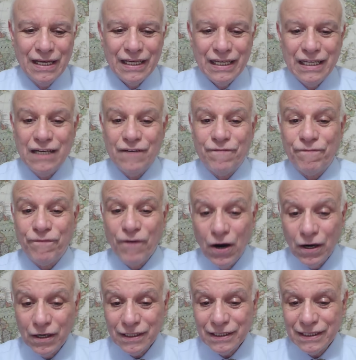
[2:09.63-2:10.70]
Il
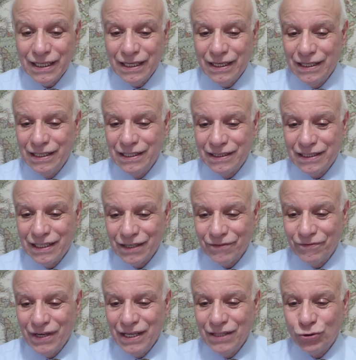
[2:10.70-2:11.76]
forte
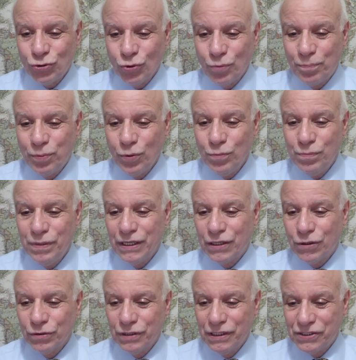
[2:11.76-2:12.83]
intervento
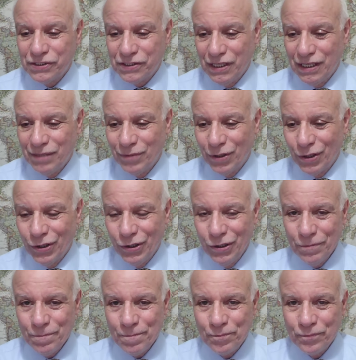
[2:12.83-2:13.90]
pubblico di
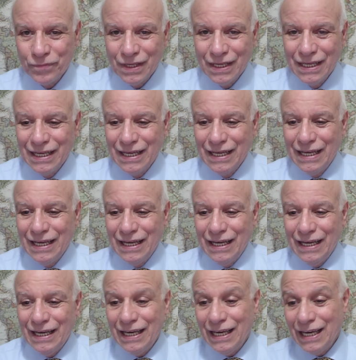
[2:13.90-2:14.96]
stimolo
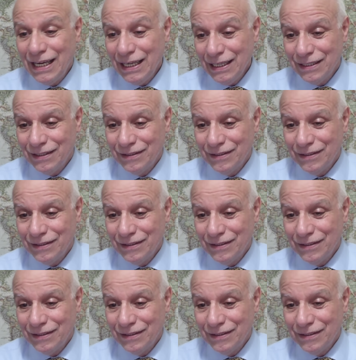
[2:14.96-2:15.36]
e